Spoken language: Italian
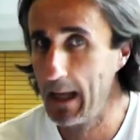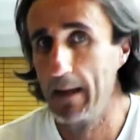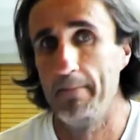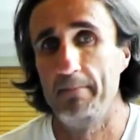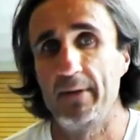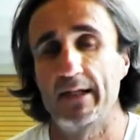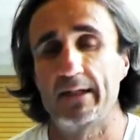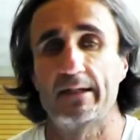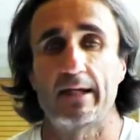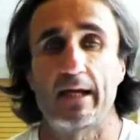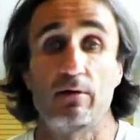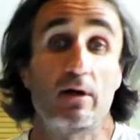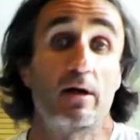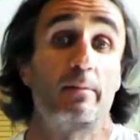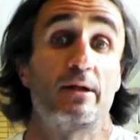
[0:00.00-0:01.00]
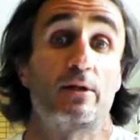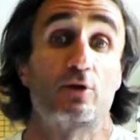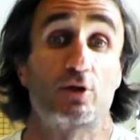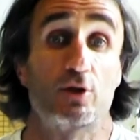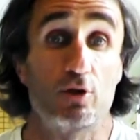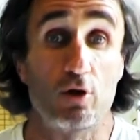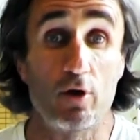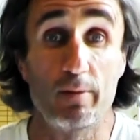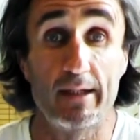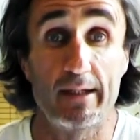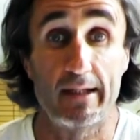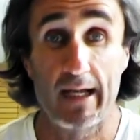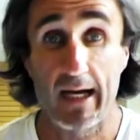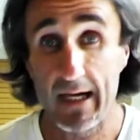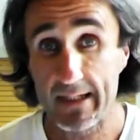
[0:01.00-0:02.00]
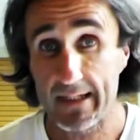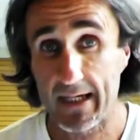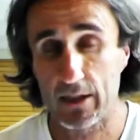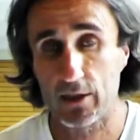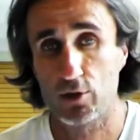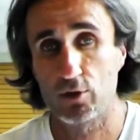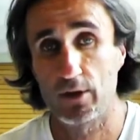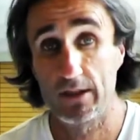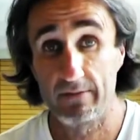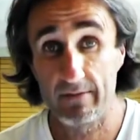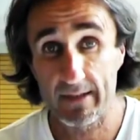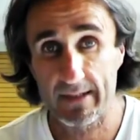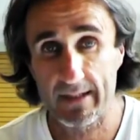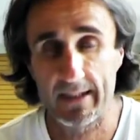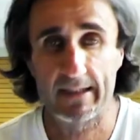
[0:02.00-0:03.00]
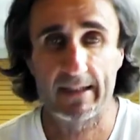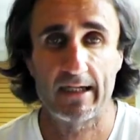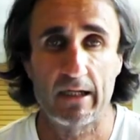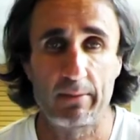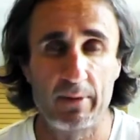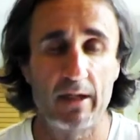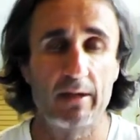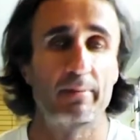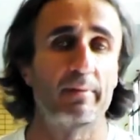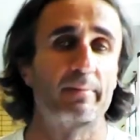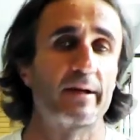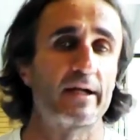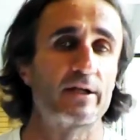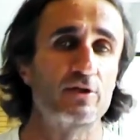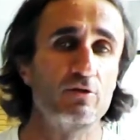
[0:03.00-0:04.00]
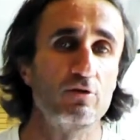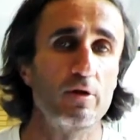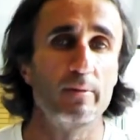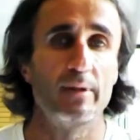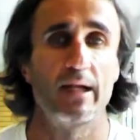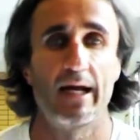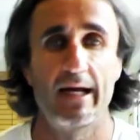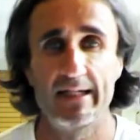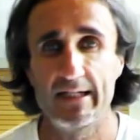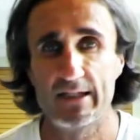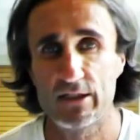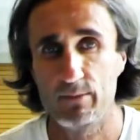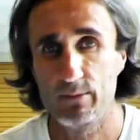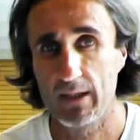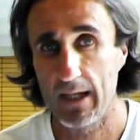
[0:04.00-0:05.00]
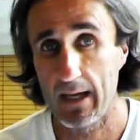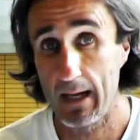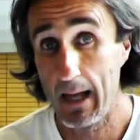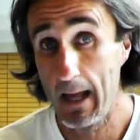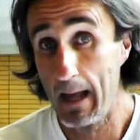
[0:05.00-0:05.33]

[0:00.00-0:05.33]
metri, è un allenamento sicuramente adatto e divertente anche per chi prepara i 5000 e i 10000